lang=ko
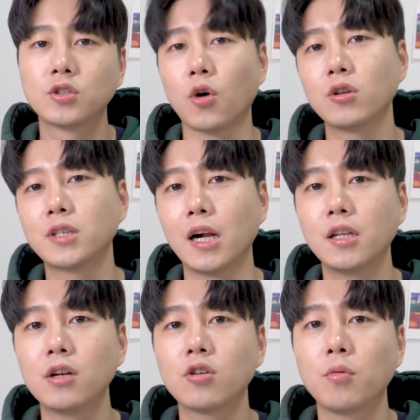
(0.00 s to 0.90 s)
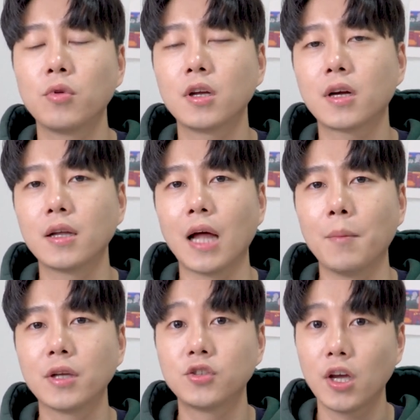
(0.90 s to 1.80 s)
저는 잘 되는 거 보니까
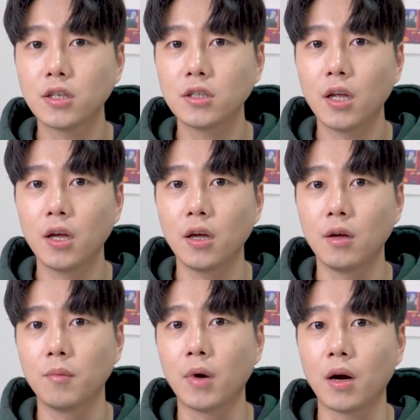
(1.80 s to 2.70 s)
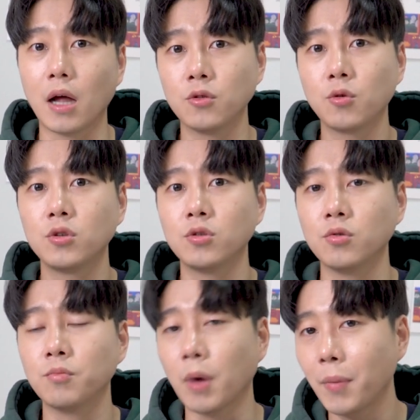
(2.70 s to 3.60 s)
아마 최근에 막 안드로이드
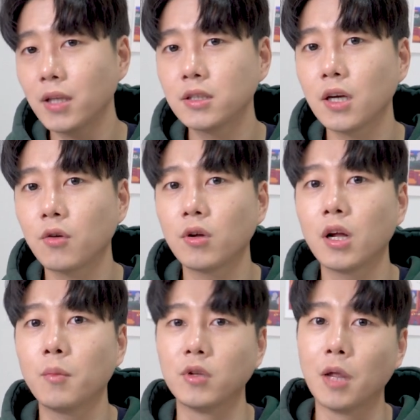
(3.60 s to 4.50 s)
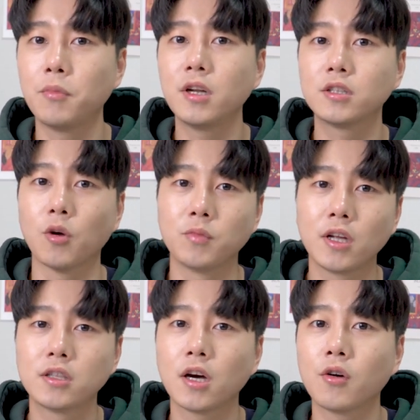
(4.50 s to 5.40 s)
뭐 패치하거나 뭐 넷플릭스
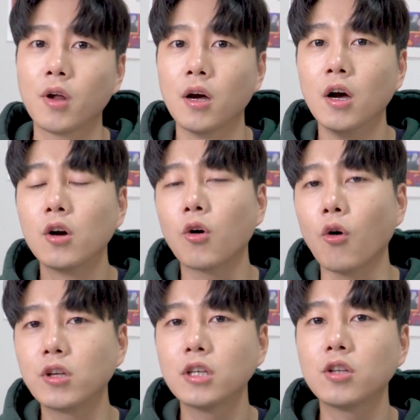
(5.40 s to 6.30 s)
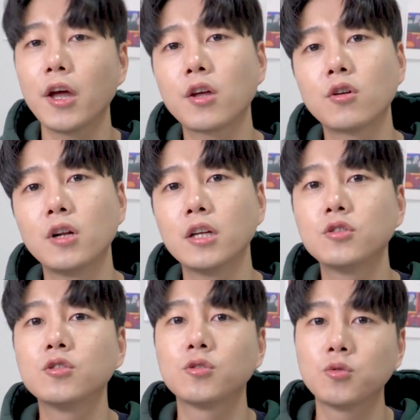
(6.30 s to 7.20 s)
업데이트하거나 거기에서 해결을
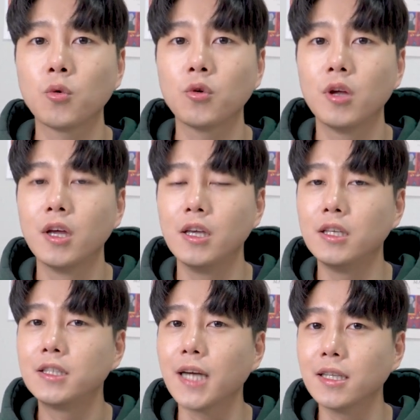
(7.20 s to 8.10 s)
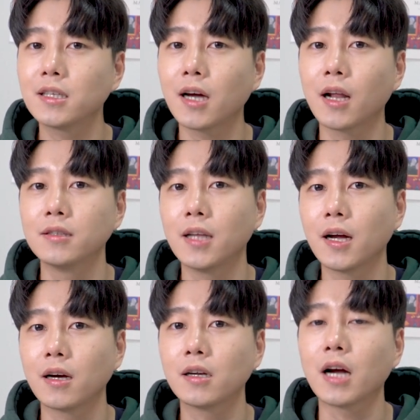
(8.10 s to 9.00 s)
했을 수도 있지 않을까라는
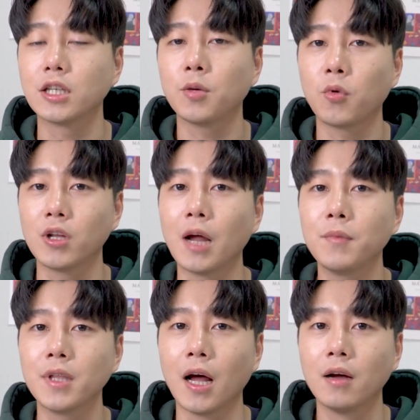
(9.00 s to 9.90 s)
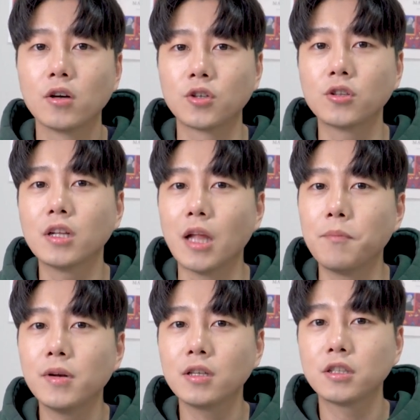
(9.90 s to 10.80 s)
생각을 가져보긴 합니다. 그런데
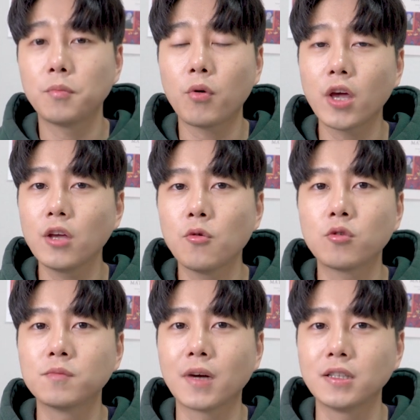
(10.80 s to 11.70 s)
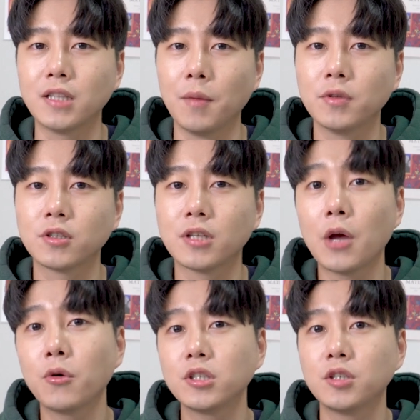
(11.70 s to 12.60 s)
넷플릭스 4K 요금까지 내면서
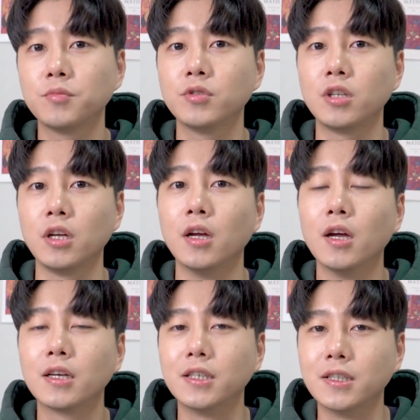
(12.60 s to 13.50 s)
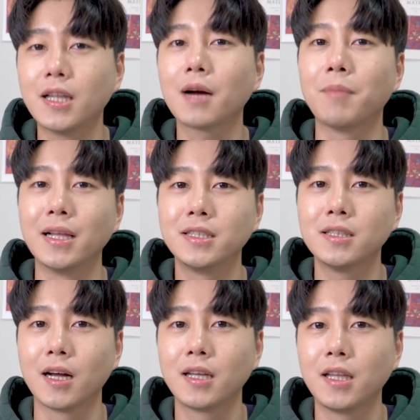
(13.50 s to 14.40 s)
사용하시는 분들이 그닥
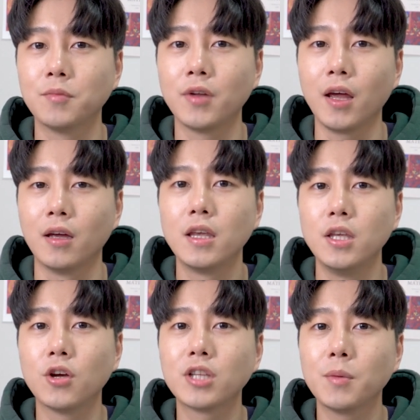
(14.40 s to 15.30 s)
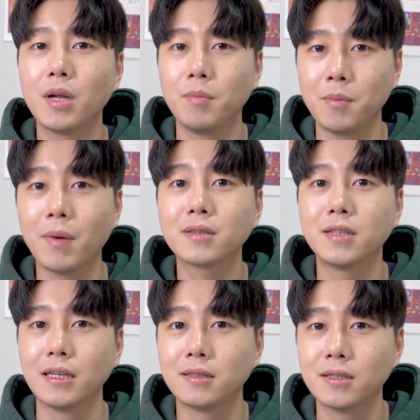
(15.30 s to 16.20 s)
많지는 않기 때문에 이것 때문에
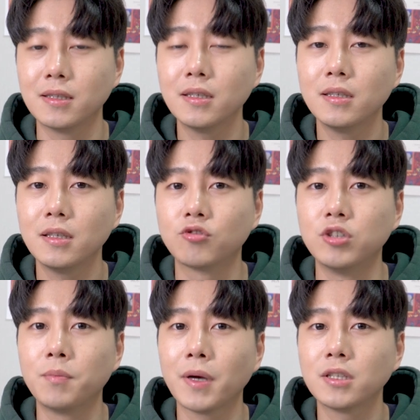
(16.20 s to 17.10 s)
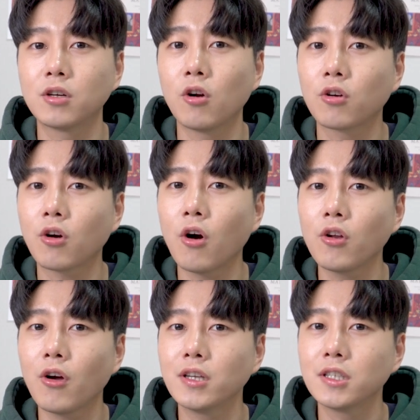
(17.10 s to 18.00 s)
밑박스 S를 구입하시는 걸
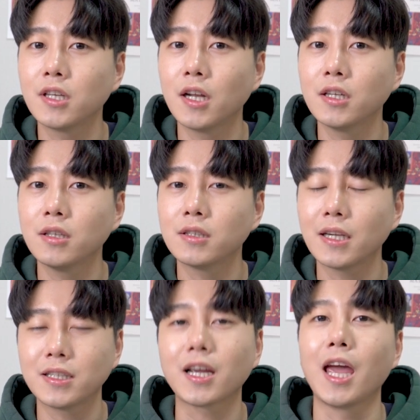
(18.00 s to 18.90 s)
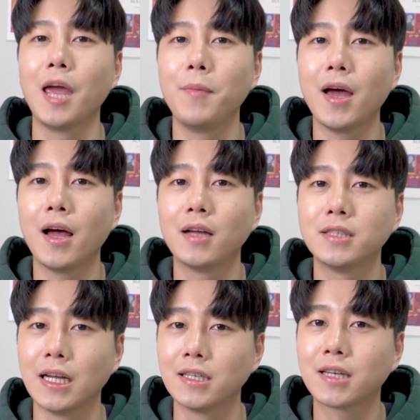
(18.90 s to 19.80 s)
꺼려 하시기에는 살짝
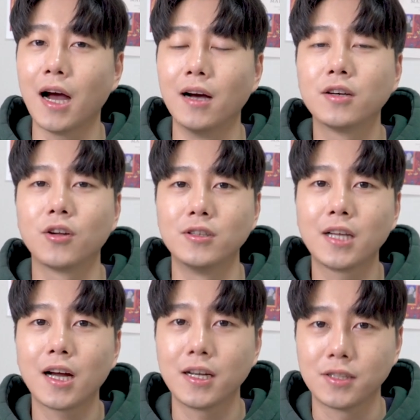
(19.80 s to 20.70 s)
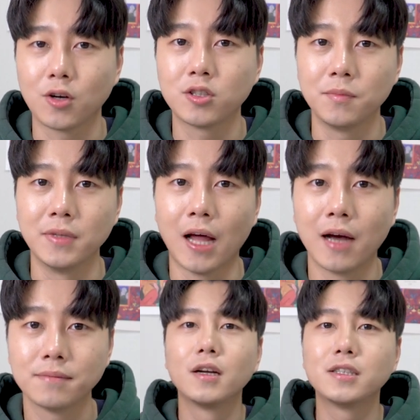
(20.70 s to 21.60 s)
애매하지 않을까 그런 생각이 들었습니다.
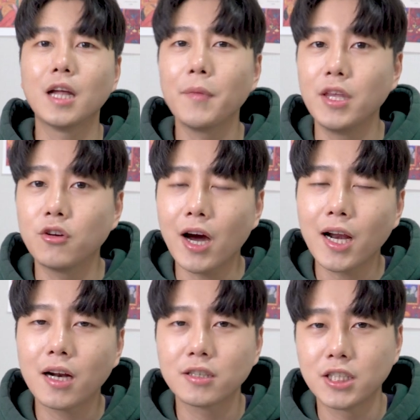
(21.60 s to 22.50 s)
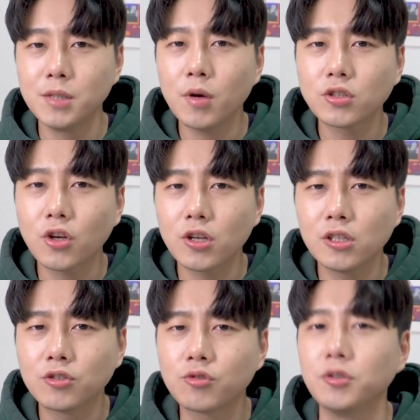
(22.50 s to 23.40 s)
그 다음에 이거 하나는
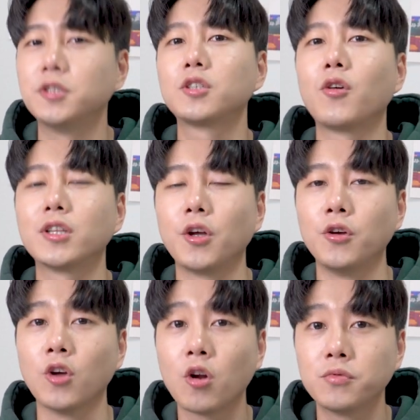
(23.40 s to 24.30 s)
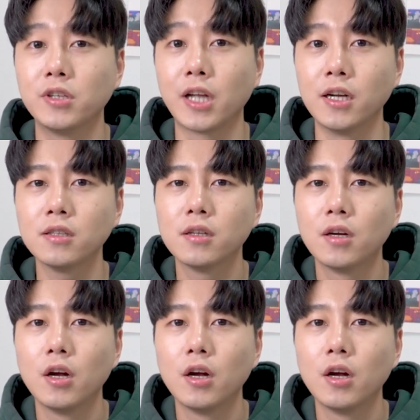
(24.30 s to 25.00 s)
치명적일 수도 있을 것 같아요. 여러분들께는.